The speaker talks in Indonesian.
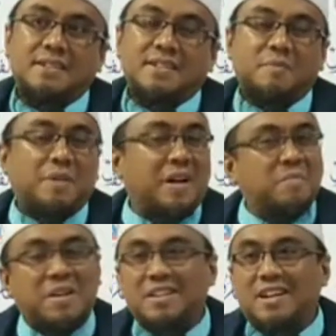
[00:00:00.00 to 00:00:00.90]
Tapi
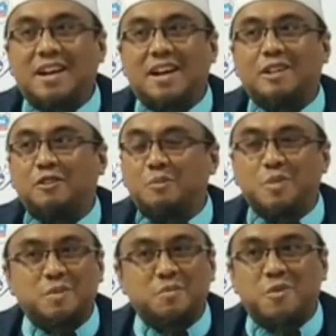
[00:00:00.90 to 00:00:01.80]
hebatnya
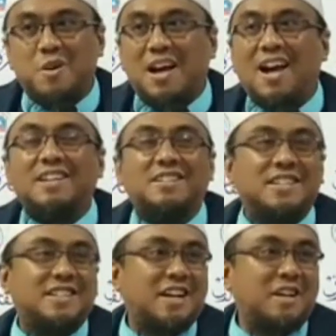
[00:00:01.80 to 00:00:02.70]
antum semua
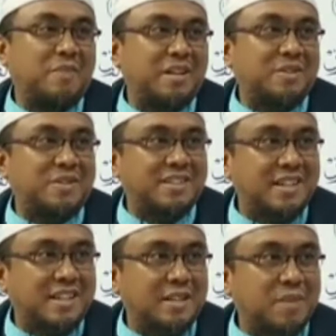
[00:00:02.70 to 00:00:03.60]
ngaji dengan
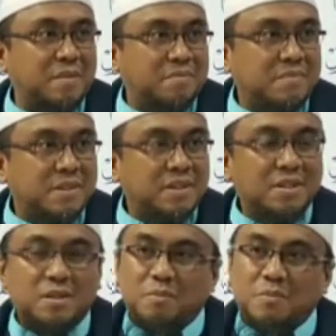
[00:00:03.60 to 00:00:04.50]
metodenya Imam
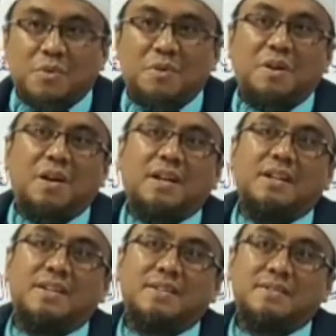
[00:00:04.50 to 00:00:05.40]
Bukhari.
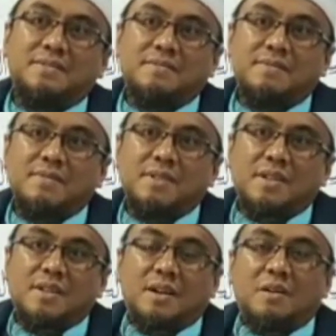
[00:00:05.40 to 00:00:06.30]

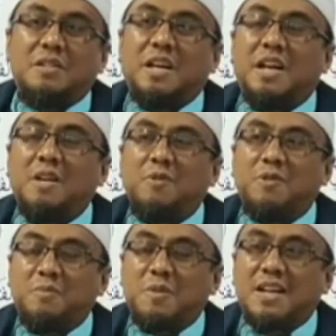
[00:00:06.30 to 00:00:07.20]
Kalau saya di
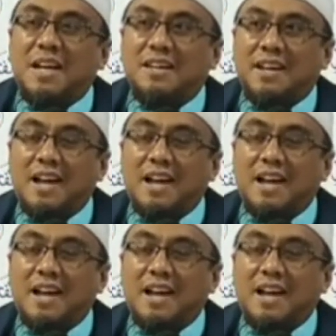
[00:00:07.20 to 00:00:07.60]
pondok pesantren